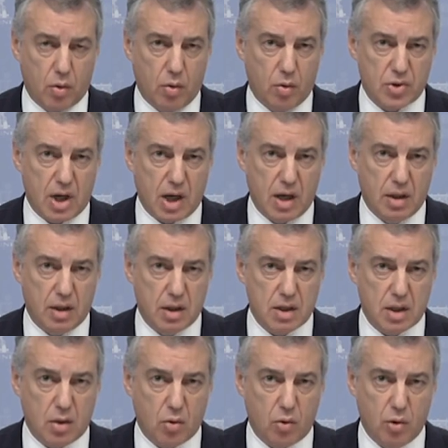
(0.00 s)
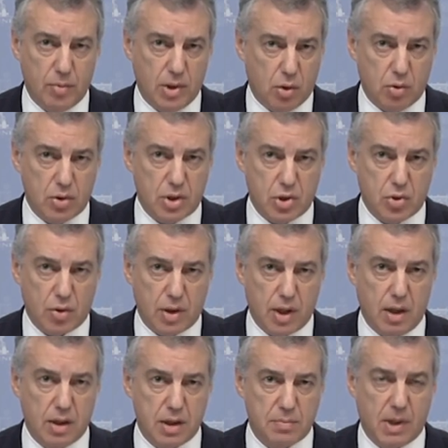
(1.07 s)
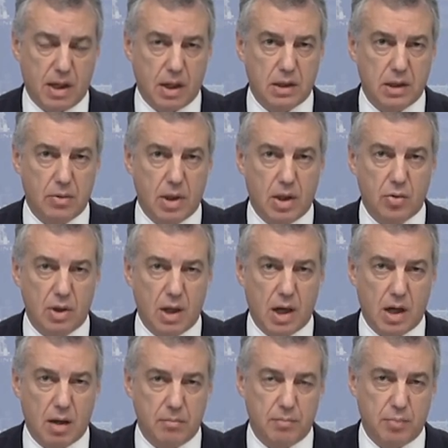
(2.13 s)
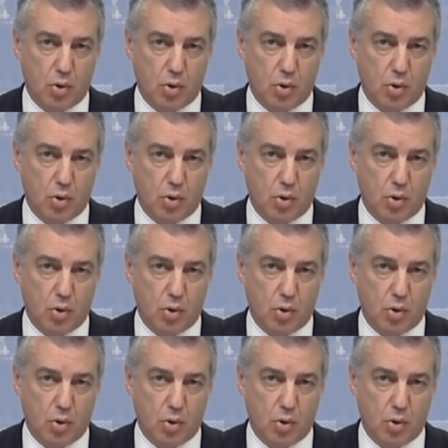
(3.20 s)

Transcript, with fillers: con los agentes económicos y sociales para activar una